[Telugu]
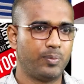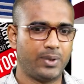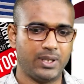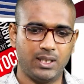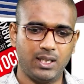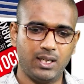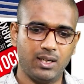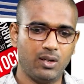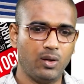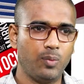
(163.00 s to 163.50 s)

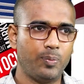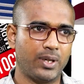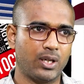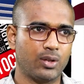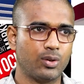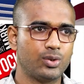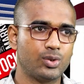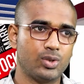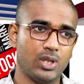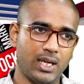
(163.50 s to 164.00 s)
పదేళ్లలో
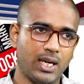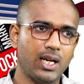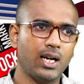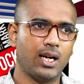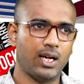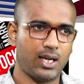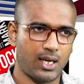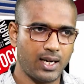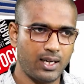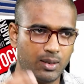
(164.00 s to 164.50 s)
పెరగొచ్చు ఆయన
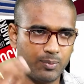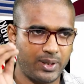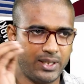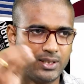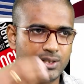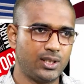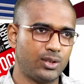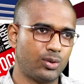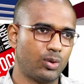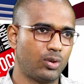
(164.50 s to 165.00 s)
ఆయన
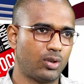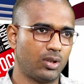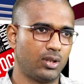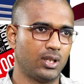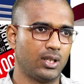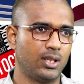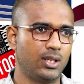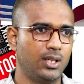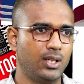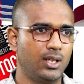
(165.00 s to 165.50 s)
మైండ్ సెట్
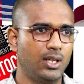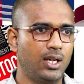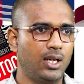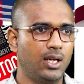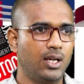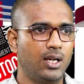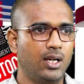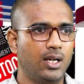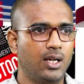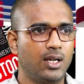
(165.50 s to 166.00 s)
ఉంటుంది
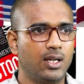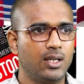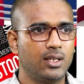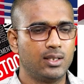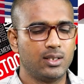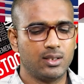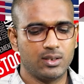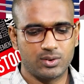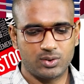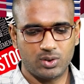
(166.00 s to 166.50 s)

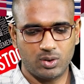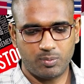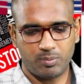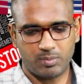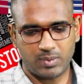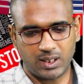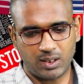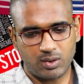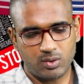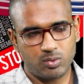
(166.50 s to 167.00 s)
సో
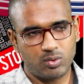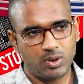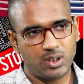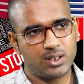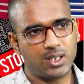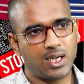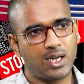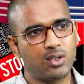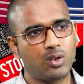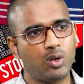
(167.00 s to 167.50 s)
మనం కూడా
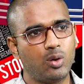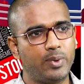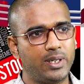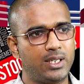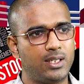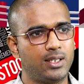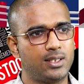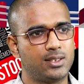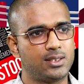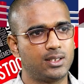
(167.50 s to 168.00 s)
దాంట్లో
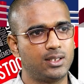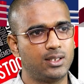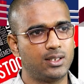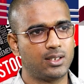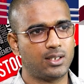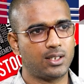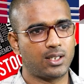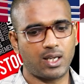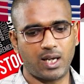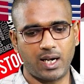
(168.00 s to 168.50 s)
పెట్టేసి
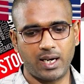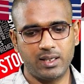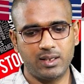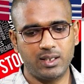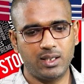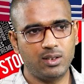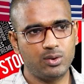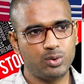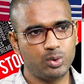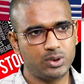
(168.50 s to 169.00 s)

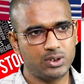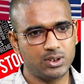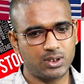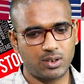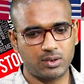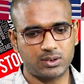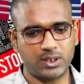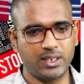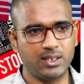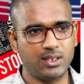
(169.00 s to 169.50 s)
ఐదేళ్ళు చూసిన
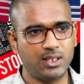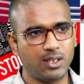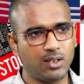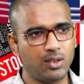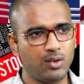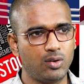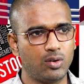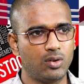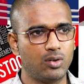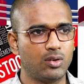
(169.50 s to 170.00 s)
తర్వాత
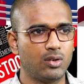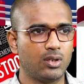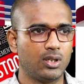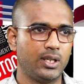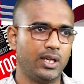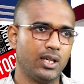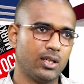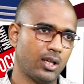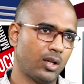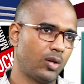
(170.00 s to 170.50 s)
ఐదేళ్లలో
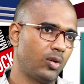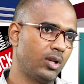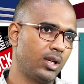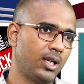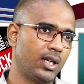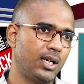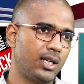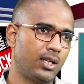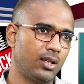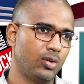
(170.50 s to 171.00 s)
ఏ కరోనా
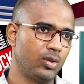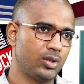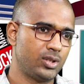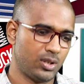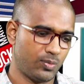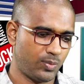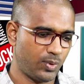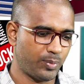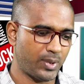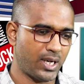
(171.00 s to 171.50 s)
లాంటిదో
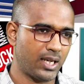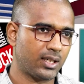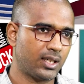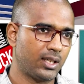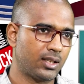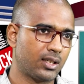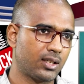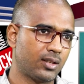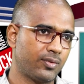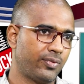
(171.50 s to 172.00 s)
వచ్చినప్పుడు
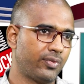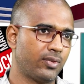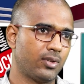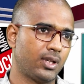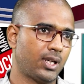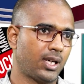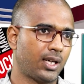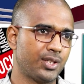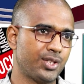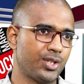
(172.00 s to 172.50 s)
మార్కెట్
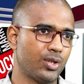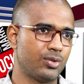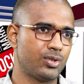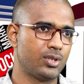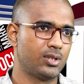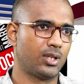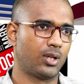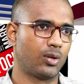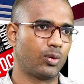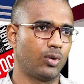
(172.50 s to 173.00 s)
కరెక్షన్
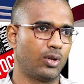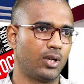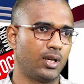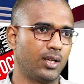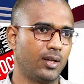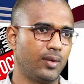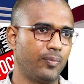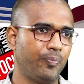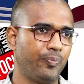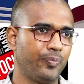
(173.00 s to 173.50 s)
వచ్చింది
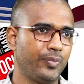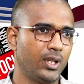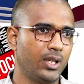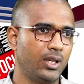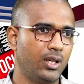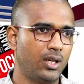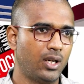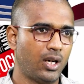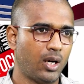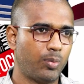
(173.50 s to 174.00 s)
అనుకోండి
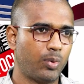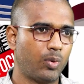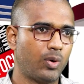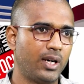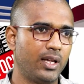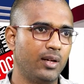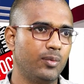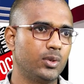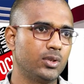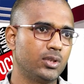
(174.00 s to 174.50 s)
అప్పుడు
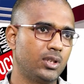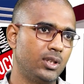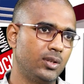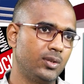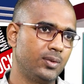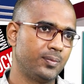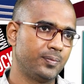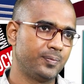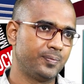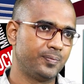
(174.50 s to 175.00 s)
వాడు ఏమవుతాడు